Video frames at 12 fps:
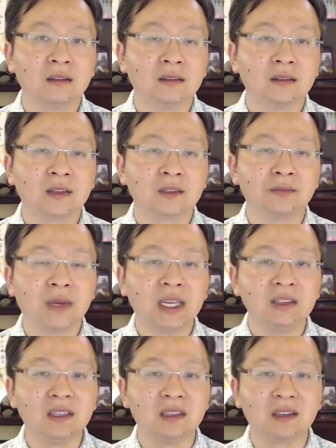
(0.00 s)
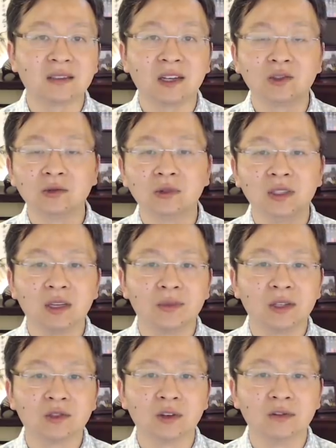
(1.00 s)
那媒体在中国那
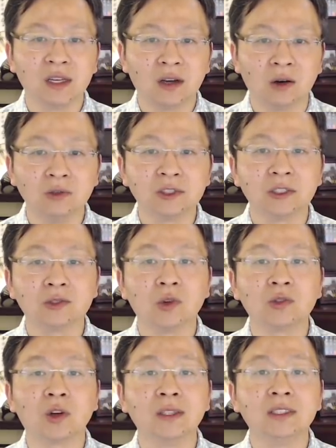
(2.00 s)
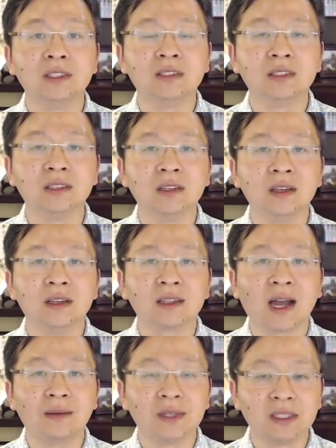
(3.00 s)
边作为喉舌宣传机器，
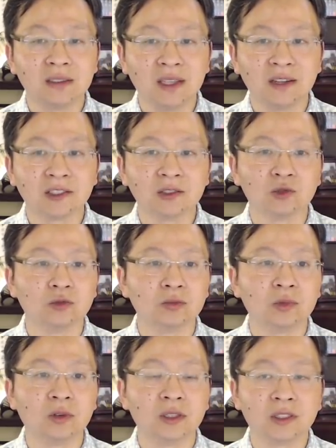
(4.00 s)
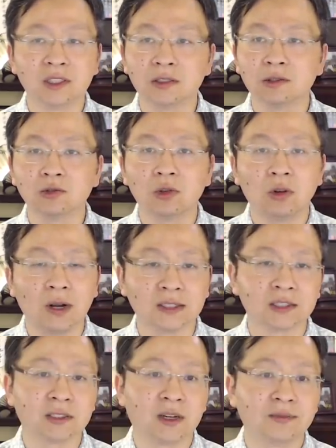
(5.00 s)
他们的电视主播其实说
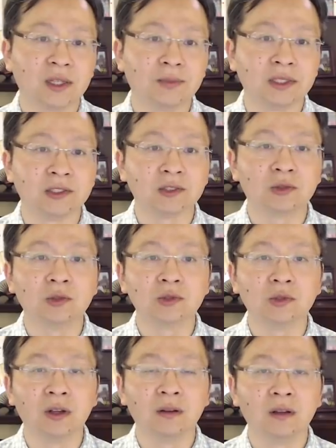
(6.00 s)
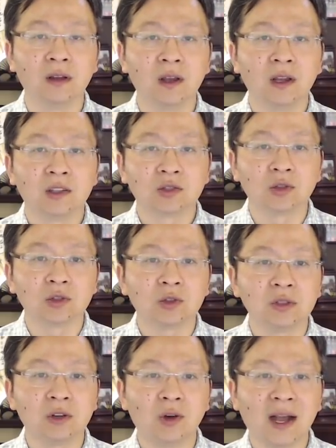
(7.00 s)
谎是他们的本职工作，所
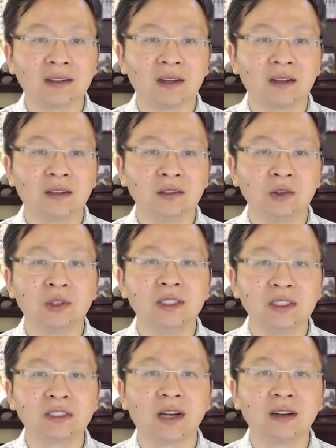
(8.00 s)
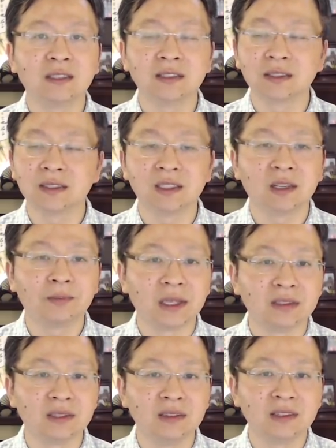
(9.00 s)
说的话呢又会经常和自己的
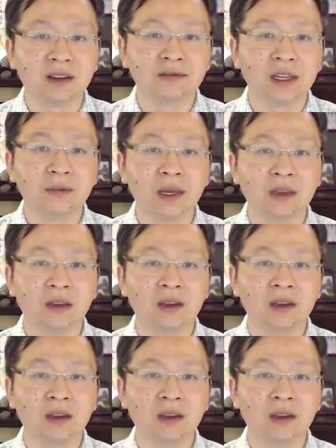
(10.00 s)
本心相违背，